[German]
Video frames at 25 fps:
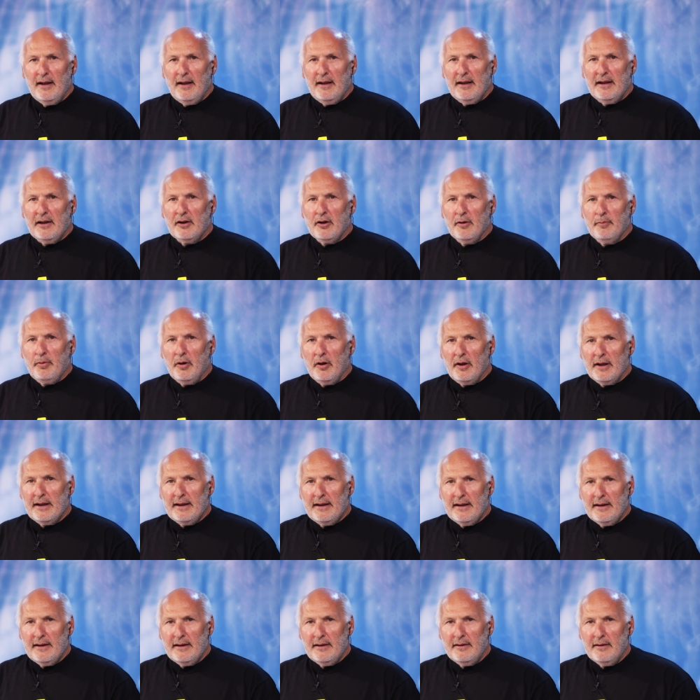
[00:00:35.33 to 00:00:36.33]
Ich habe
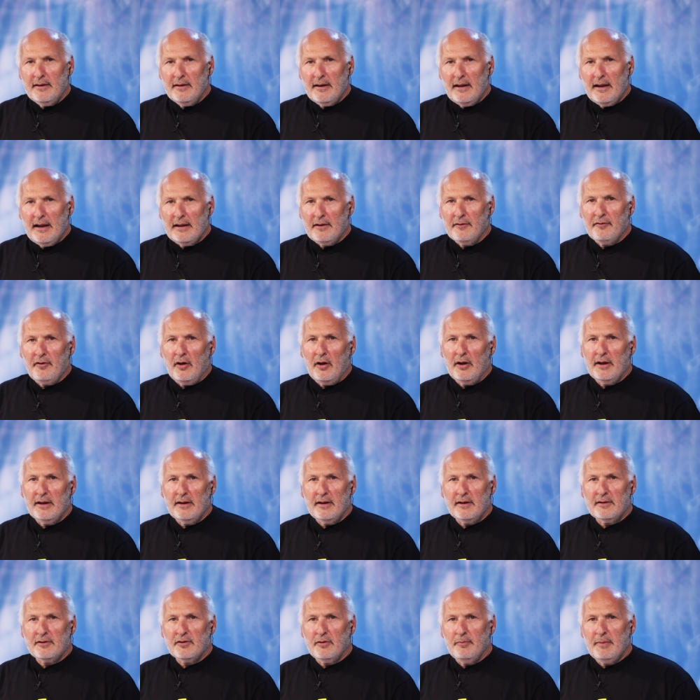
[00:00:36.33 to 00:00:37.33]
heute einen
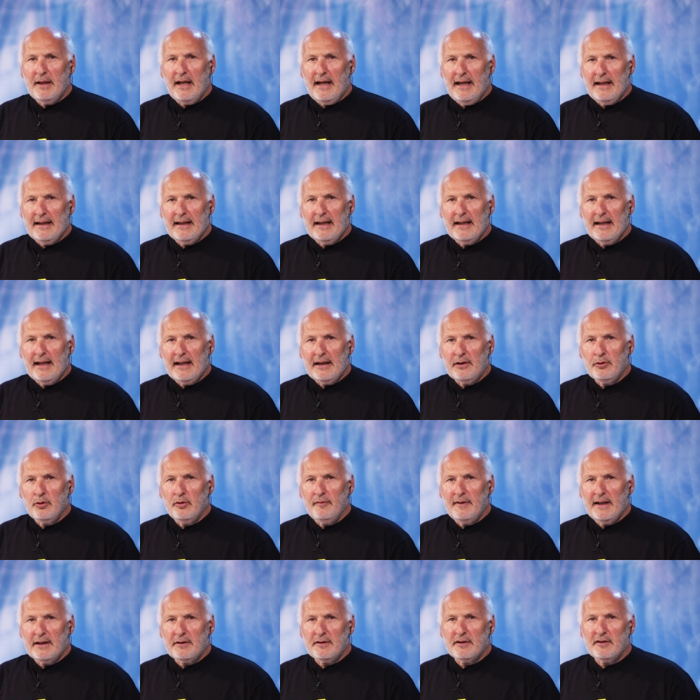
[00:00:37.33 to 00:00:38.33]
Freund zu mir eingeladen,
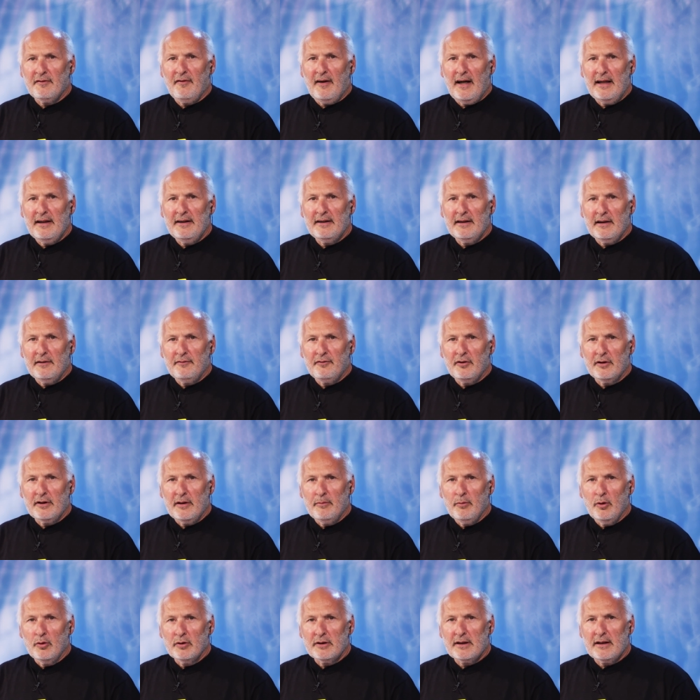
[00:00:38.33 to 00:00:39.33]
Hubertus Fallender von der
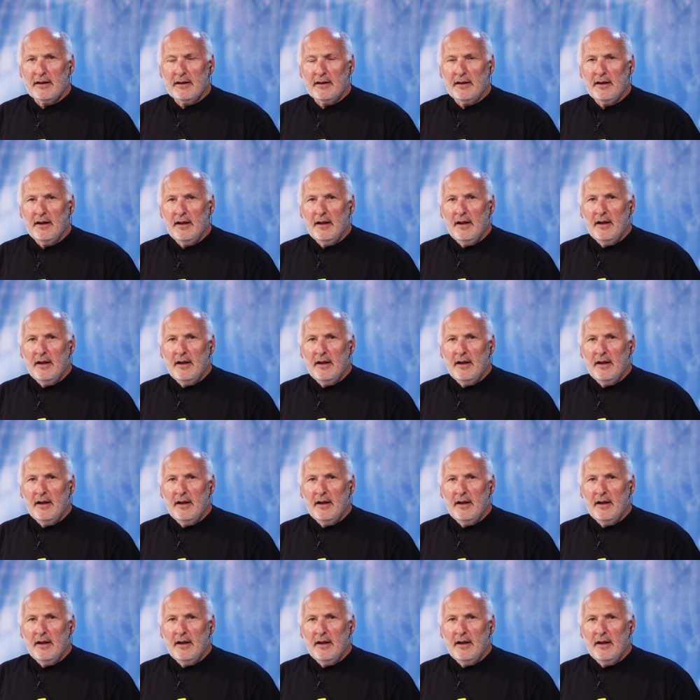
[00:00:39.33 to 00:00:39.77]
Mosel.